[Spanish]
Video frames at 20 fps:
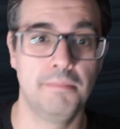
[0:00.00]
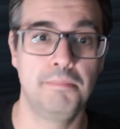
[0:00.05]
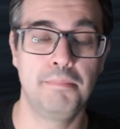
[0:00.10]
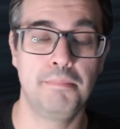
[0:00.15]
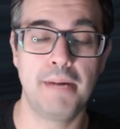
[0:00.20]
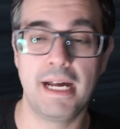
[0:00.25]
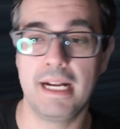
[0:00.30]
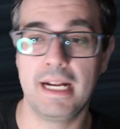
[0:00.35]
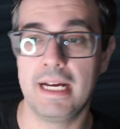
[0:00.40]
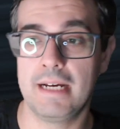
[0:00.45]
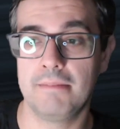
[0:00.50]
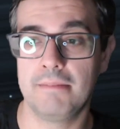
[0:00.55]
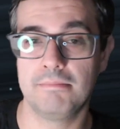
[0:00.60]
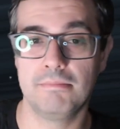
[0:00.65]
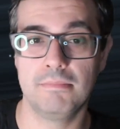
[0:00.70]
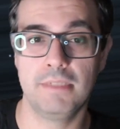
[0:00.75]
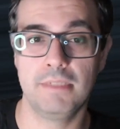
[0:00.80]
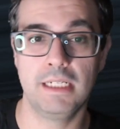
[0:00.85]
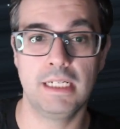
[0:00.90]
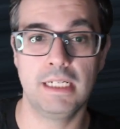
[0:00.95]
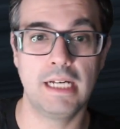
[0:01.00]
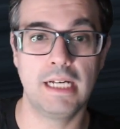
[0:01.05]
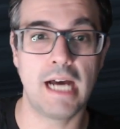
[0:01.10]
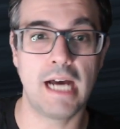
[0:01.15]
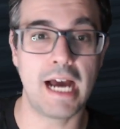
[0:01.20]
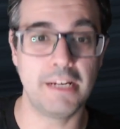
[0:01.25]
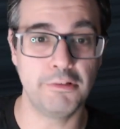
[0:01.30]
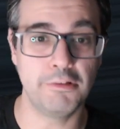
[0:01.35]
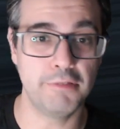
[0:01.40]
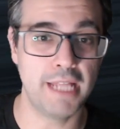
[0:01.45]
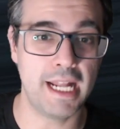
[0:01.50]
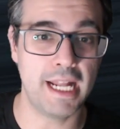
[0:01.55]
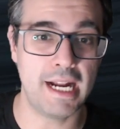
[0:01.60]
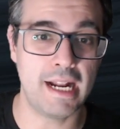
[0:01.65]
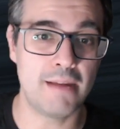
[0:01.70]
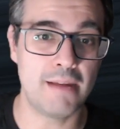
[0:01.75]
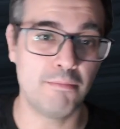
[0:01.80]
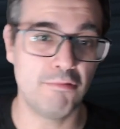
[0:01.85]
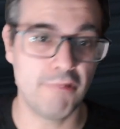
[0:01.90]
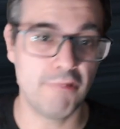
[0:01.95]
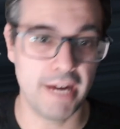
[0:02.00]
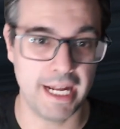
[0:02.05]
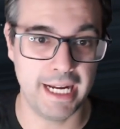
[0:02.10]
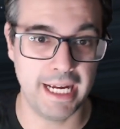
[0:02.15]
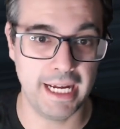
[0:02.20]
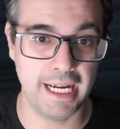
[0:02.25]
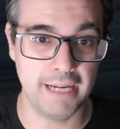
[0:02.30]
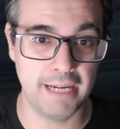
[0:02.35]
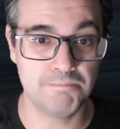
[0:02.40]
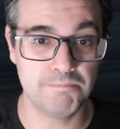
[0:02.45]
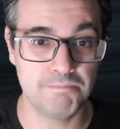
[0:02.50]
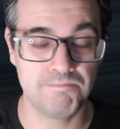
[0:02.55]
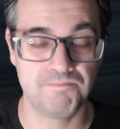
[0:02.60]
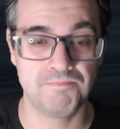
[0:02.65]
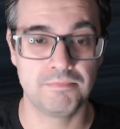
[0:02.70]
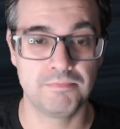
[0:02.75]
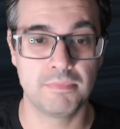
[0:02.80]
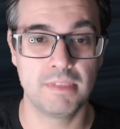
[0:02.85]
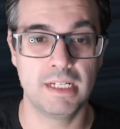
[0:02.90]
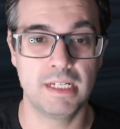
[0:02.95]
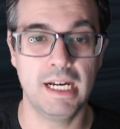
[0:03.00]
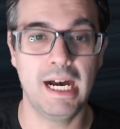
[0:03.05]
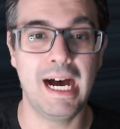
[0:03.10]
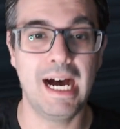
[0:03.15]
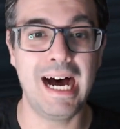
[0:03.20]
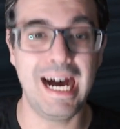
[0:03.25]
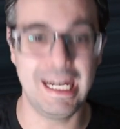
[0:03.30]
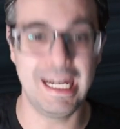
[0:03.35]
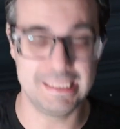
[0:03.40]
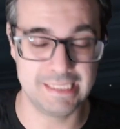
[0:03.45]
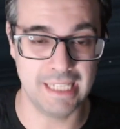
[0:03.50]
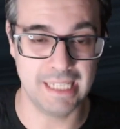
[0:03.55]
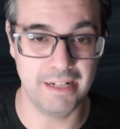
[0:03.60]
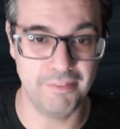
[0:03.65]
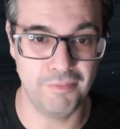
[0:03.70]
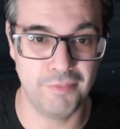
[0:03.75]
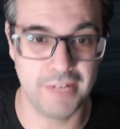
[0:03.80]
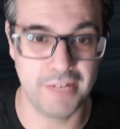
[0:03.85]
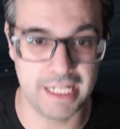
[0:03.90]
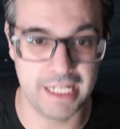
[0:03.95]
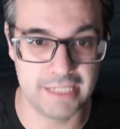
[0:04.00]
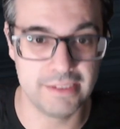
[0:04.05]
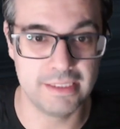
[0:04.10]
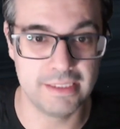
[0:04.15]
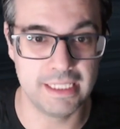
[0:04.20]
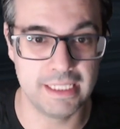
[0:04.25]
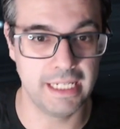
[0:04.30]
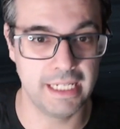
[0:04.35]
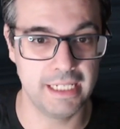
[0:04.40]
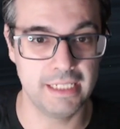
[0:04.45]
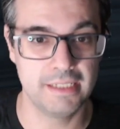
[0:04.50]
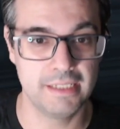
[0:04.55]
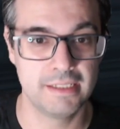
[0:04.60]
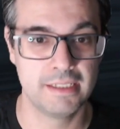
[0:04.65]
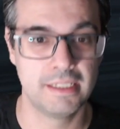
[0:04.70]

para ayudar a las mujeres a hacer frente